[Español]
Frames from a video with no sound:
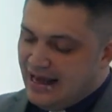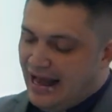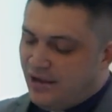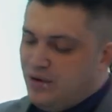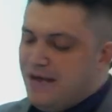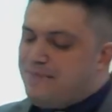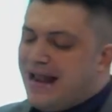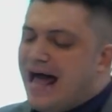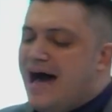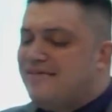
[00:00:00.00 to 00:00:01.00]
Hay una
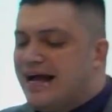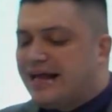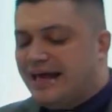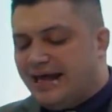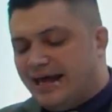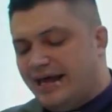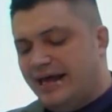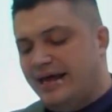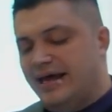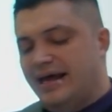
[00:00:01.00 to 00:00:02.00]
palabra que
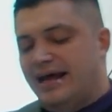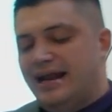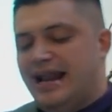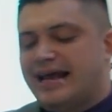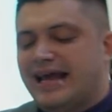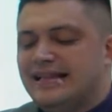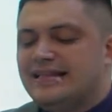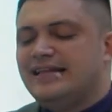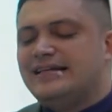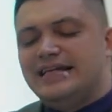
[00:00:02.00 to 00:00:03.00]
la
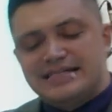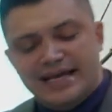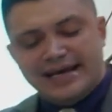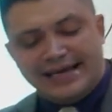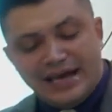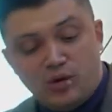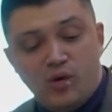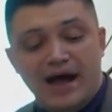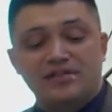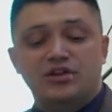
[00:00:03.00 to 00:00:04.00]
gente dice que
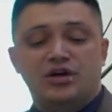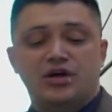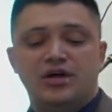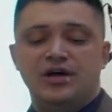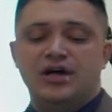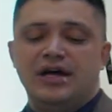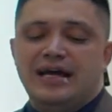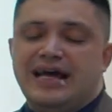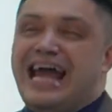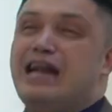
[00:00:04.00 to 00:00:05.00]
cuando
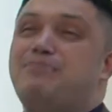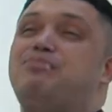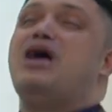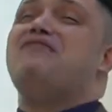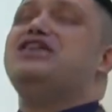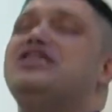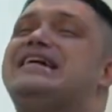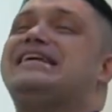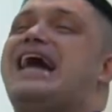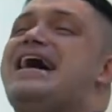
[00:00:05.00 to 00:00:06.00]
el pueblo de
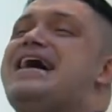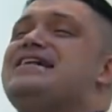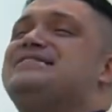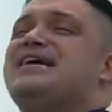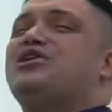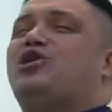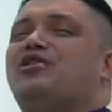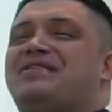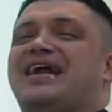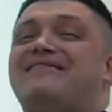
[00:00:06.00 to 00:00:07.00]
Israel se
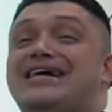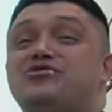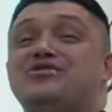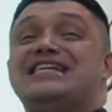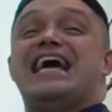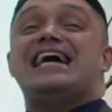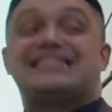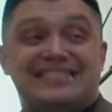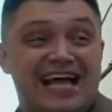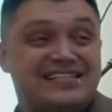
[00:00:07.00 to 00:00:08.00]
encontraba en un
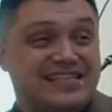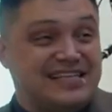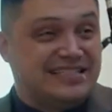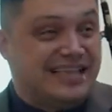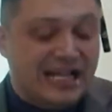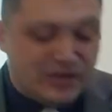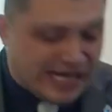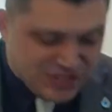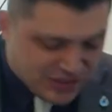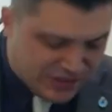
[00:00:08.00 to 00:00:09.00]
éxtasis de
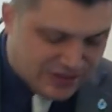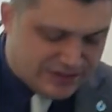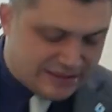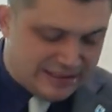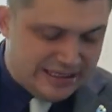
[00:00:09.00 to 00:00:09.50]
adoración,